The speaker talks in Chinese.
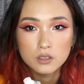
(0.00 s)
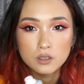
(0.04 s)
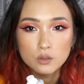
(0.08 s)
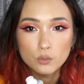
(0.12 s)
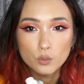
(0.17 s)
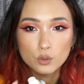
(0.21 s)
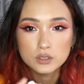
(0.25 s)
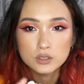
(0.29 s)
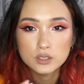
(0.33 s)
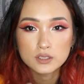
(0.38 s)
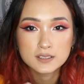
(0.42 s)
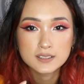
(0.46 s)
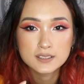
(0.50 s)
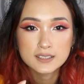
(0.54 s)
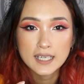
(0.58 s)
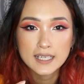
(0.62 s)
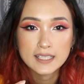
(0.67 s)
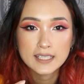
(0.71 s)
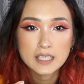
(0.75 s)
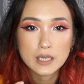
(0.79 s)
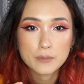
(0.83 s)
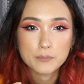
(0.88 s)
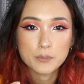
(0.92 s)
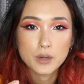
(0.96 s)
我就再
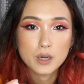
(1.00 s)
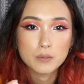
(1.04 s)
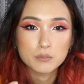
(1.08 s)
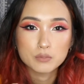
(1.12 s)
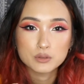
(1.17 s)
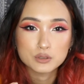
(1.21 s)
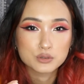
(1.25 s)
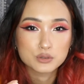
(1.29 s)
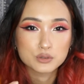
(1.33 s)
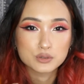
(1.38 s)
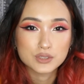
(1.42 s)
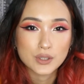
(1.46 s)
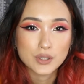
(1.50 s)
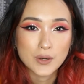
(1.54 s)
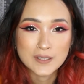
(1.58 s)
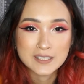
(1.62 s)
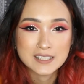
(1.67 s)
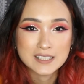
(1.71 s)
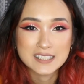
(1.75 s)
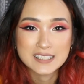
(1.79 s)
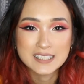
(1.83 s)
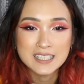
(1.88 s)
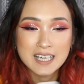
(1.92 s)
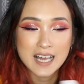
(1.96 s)
也喷不出东
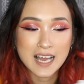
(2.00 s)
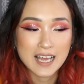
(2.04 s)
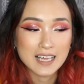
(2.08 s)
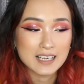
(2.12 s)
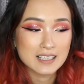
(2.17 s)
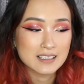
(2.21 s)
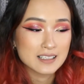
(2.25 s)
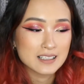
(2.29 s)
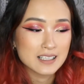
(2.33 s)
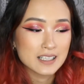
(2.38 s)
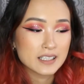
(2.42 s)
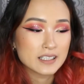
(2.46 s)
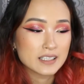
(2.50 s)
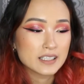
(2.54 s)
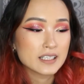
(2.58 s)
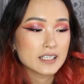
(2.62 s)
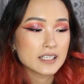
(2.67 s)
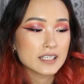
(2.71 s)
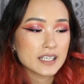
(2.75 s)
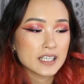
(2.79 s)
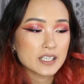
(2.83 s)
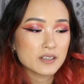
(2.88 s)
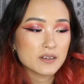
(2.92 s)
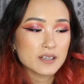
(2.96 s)
西来了，
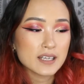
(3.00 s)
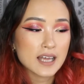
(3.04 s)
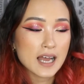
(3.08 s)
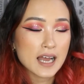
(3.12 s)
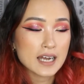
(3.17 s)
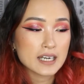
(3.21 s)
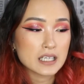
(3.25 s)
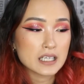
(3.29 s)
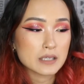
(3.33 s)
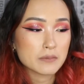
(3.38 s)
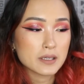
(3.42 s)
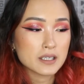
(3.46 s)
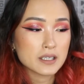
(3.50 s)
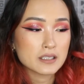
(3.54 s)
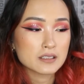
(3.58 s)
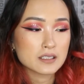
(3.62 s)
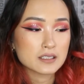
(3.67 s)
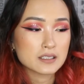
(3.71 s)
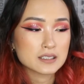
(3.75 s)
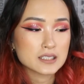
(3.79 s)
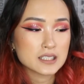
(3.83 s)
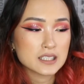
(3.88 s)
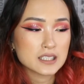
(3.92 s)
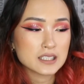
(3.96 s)
因为它里面
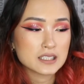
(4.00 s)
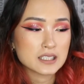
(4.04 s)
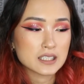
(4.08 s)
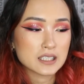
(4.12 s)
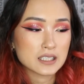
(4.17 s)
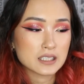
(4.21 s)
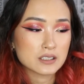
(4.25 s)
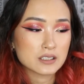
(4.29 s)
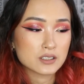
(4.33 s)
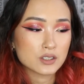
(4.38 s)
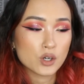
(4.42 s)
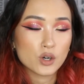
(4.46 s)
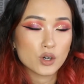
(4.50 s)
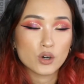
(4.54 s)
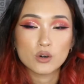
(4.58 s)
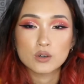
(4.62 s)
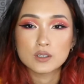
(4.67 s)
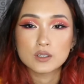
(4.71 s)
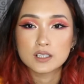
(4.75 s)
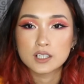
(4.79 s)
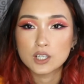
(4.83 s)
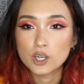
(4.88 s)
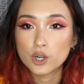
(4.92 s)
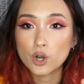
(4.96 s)
的气体都
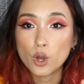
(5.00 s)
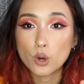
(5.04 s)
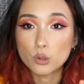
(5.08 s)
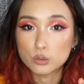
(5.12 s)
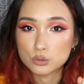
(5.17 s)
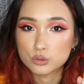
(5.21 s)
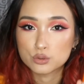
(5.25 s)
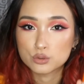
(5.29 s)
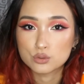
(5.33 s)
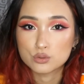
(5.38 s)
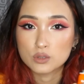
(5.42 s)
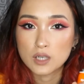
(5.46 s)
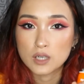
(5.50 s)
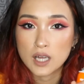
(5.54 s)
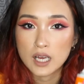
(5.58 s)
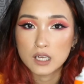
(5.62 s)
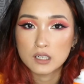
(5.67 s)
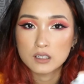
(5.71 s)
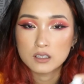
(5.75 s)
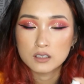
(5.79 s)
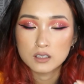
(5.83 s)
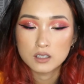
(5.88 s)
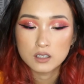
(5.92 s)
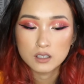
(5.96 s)
漏出来了。